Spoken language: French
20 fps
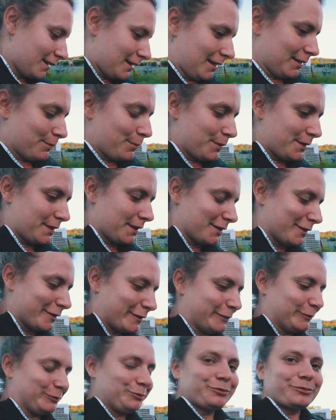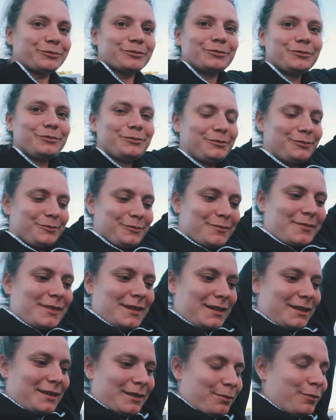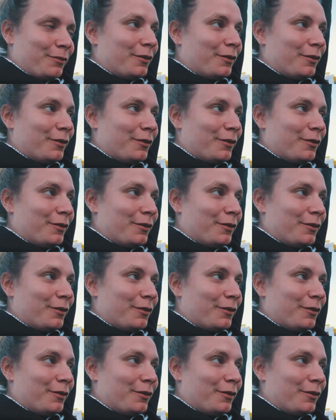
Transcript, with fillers: Et puis, euh, et